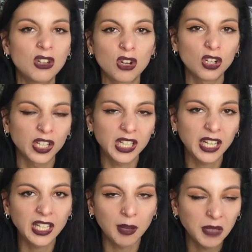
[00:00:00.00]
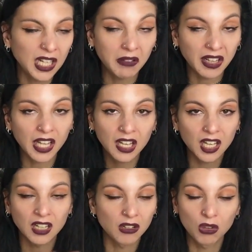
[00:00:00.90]
colorines y a mí la verdad es
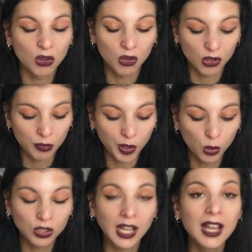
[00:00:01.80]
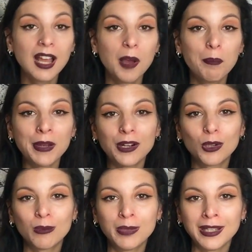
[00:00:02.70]
que no, me gusta,
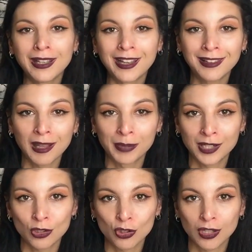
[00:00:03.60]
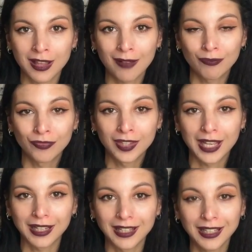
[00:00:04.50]
pero vi esta preciosidad de
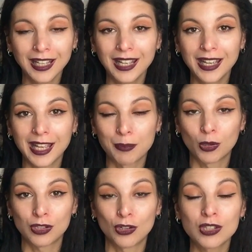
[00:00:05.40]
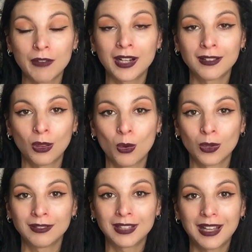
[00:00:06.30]
aquí que por si no se habrán dado
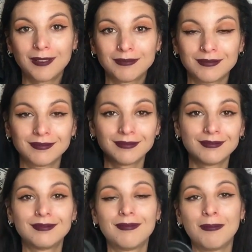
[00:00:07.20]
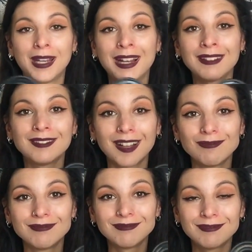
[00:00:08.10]
cuenta, me encantan
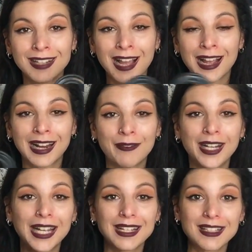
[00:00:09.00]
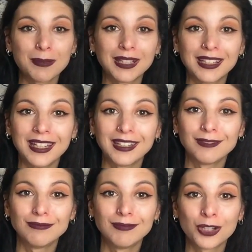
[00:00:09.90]
las calaveras y encima
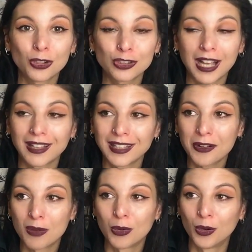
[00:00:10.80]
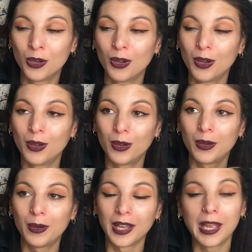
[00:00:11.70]
tienen rosas y es como,
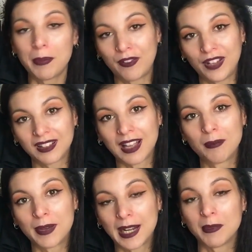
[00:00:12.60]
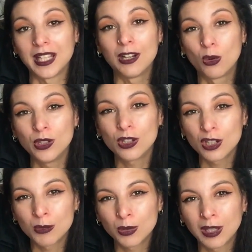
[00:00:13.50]
es perfecta para mí. Lo único
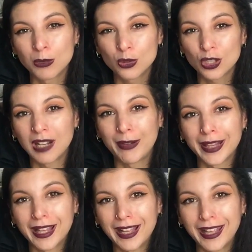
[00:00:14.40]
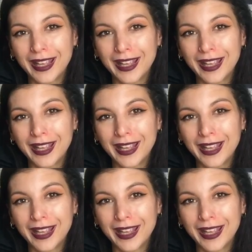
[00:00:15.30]
que no me gusta mucho la verdad